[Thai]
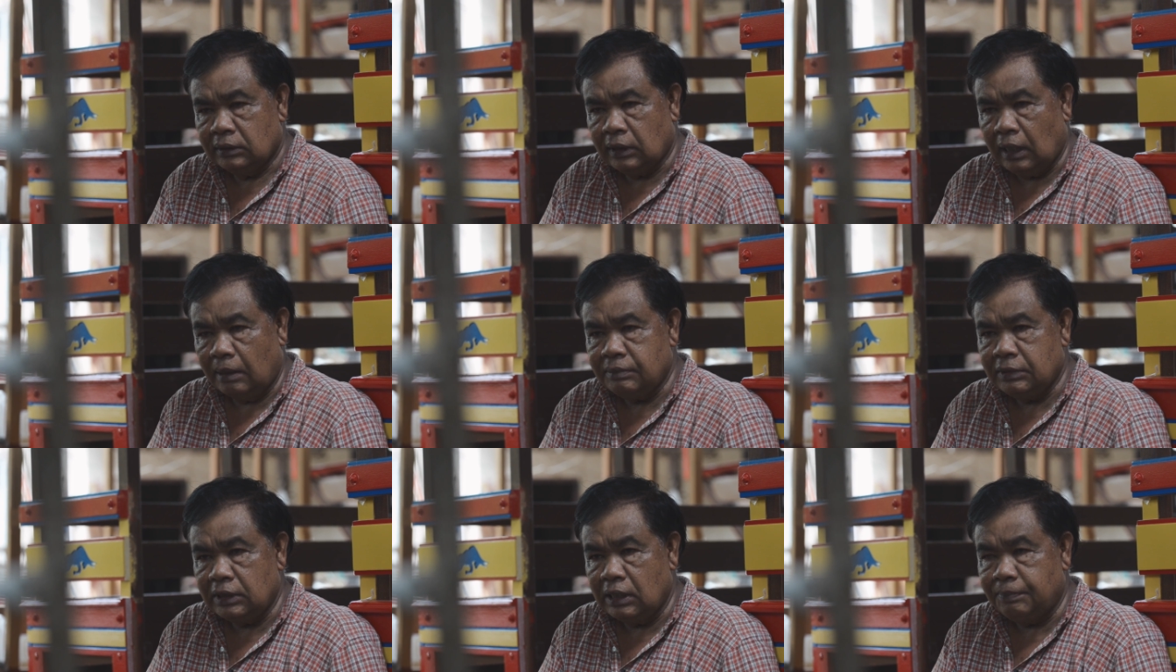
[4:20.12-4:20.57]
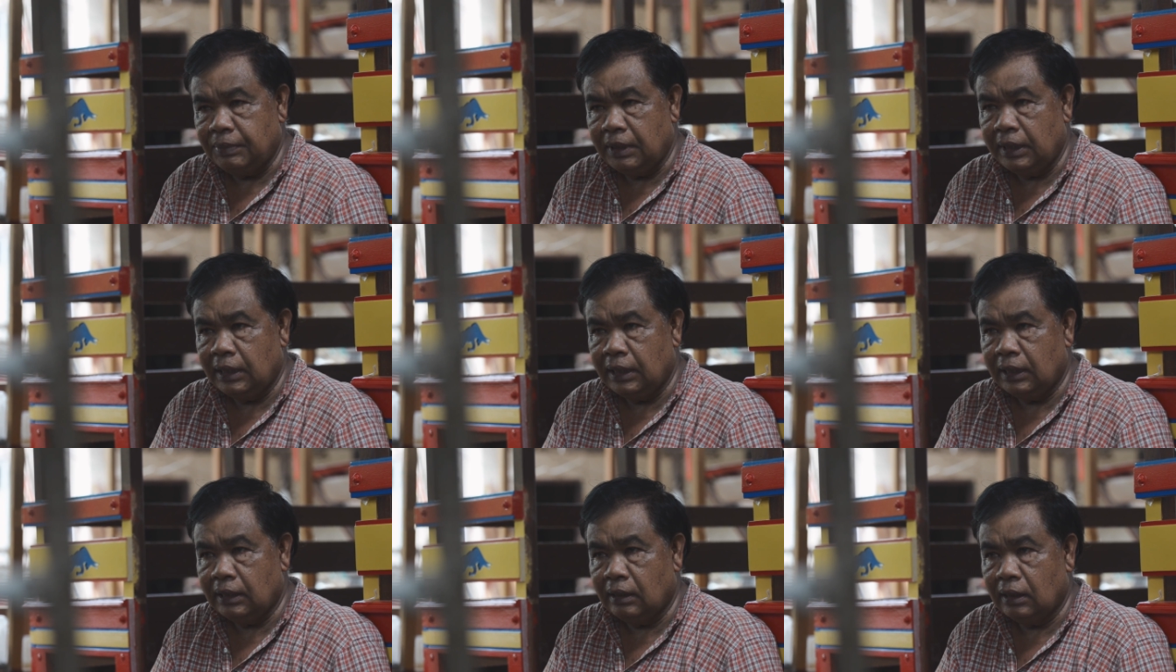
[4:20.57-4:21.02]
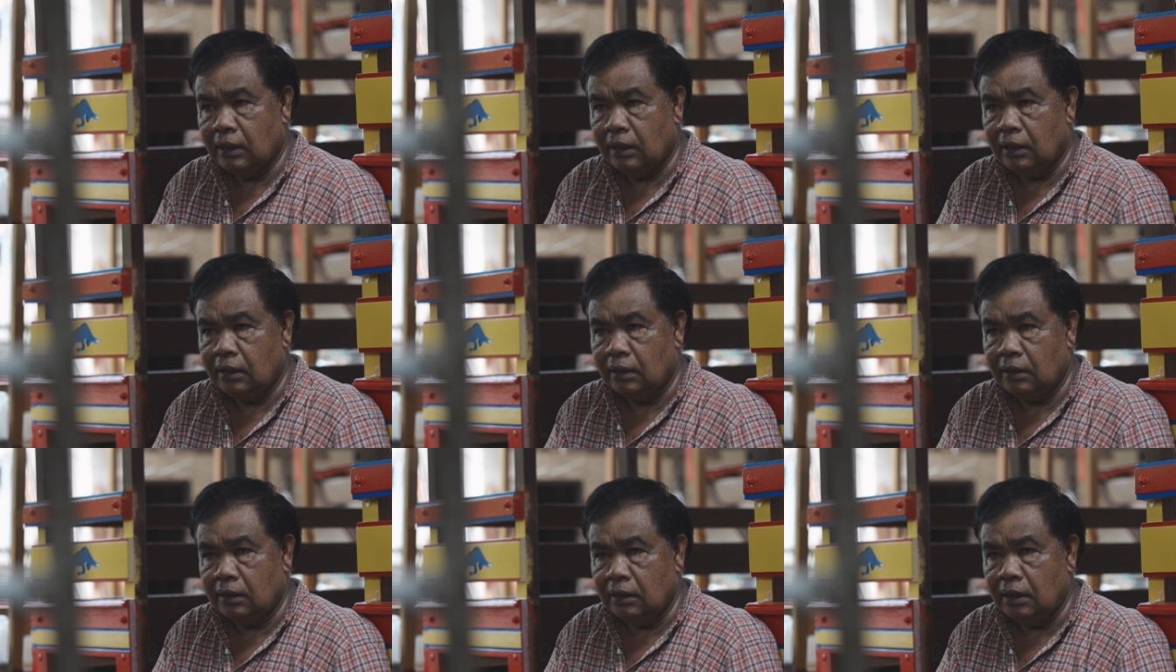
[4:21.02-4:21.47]
สามสี่ปีนี่ก็
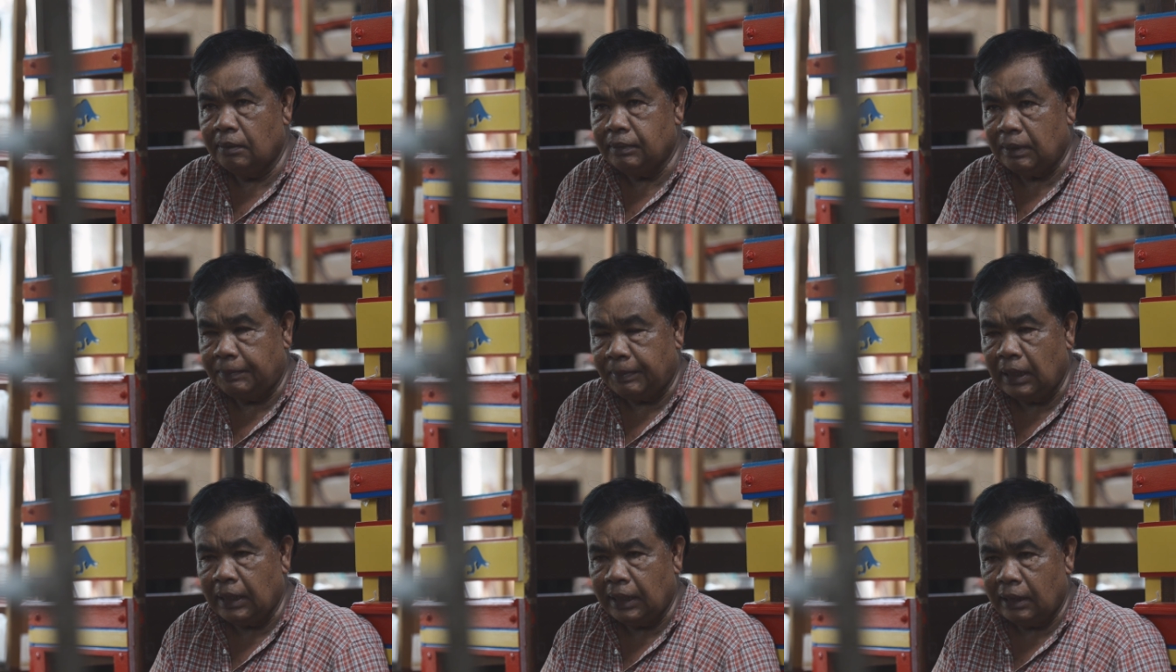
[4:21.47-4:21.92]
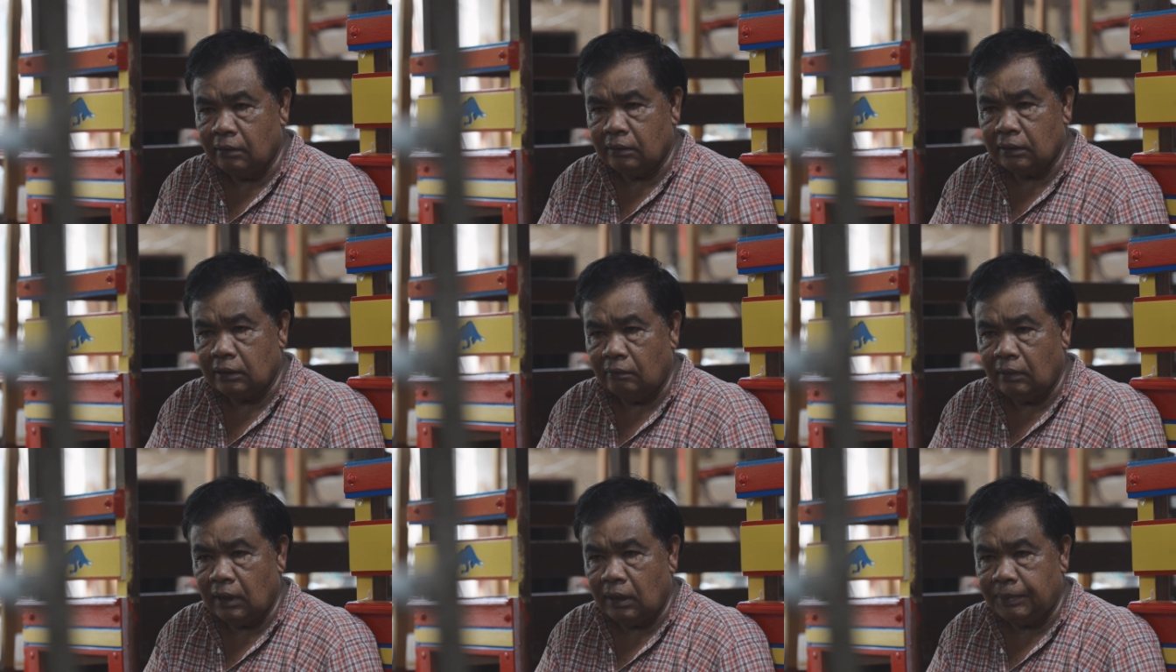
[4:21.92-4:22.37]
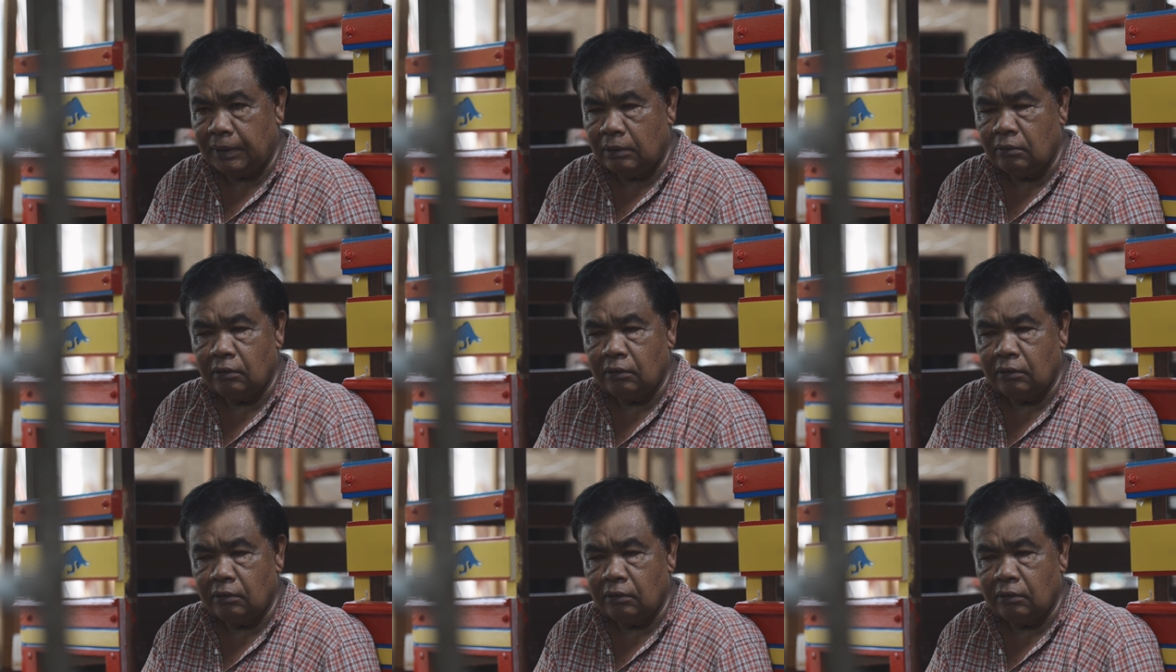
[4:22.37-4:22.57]
เริ่มจะเป็นแล้ว แต่ว่าเป็น